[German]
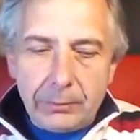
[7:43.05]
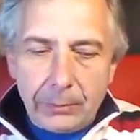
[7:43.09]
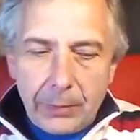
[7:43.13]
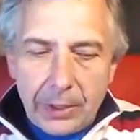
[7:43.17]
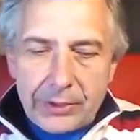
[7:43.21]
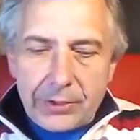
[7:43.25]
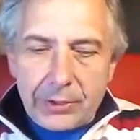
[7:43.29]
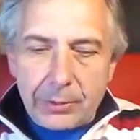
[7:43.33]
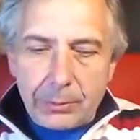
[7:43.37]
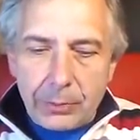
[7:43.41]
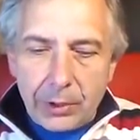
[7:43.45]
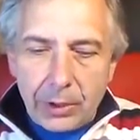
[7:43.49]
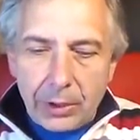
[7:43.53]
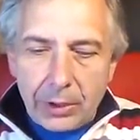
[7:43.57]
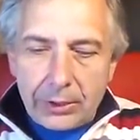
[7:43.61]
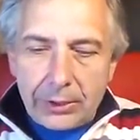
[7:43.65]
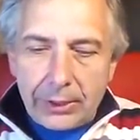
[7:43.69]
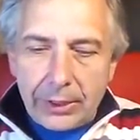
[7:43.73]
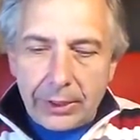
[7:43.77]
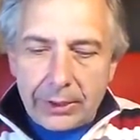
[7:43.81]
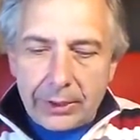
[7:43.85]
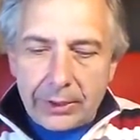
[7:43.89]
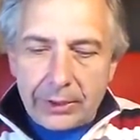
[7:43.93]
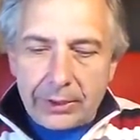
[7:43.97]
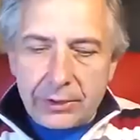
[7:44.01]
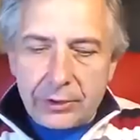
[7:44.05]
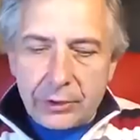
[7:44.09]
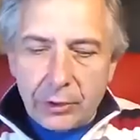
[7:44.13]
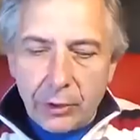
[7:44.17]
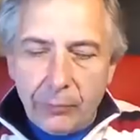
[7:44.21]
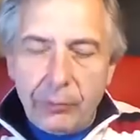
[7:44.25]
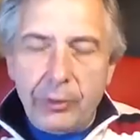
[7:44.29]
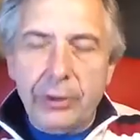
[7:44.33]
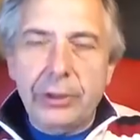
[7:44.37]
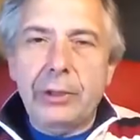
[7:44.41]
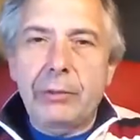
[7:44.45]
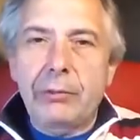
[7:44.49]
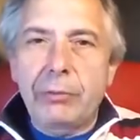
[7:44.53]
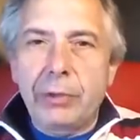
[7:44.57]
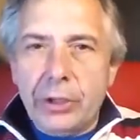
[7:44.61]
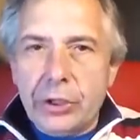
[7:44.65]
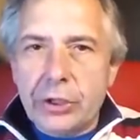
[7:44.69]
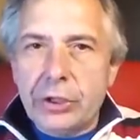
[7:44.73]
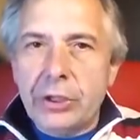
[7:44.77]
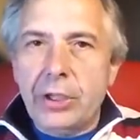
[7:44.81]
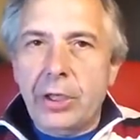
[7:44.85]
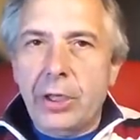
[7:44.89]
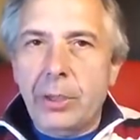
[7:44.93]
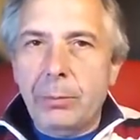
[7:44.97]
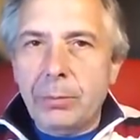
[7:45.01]
Max von Baden, hätte sofort die
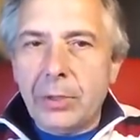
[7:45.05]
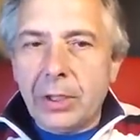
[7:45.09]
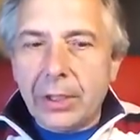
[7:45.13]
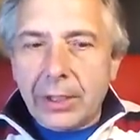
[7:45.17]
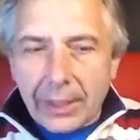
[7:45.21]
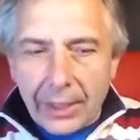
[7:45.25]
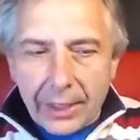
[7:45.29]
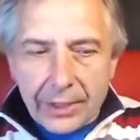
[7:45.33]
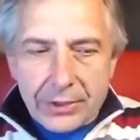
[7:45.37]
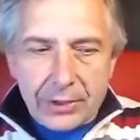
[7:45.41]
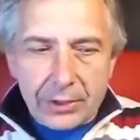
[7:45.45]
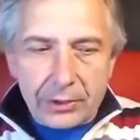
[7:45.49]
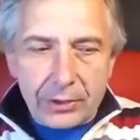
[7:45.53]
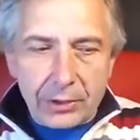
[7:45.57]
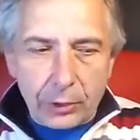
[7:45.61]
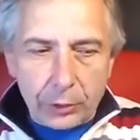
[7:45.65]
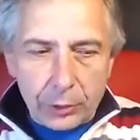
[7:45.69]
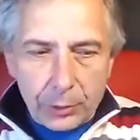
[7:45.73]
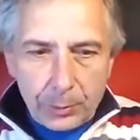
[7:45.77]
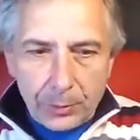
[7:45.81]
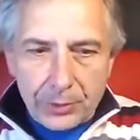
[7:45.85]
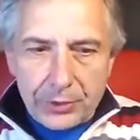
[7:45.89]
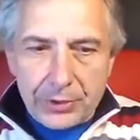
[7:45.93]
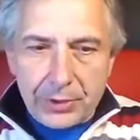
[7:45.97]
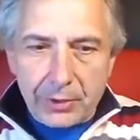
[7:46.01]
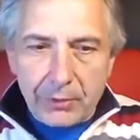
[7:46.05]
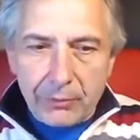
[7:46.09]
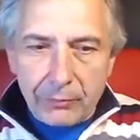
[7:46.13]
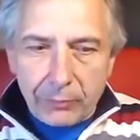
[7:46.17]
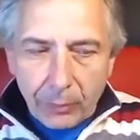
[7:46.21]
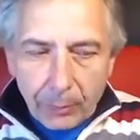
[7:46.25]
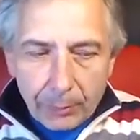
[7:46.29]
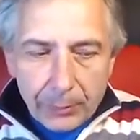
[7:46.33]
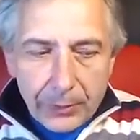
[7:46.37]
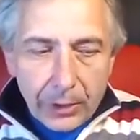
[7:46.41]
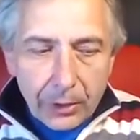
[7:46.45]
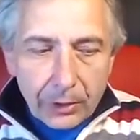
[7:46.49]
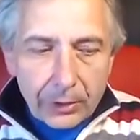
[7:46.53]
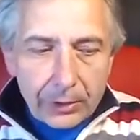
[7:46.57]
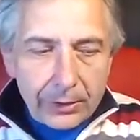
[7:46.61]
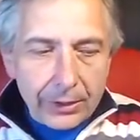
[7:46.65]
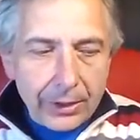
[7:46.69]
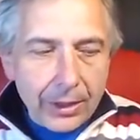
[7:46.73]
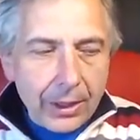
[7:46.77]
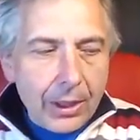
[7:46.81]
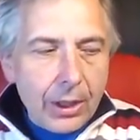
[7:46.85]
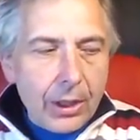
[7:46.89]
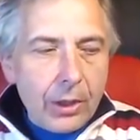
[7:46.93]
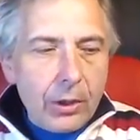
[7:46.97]
Pflicht gehabt, den Kaiser darüber zu informieren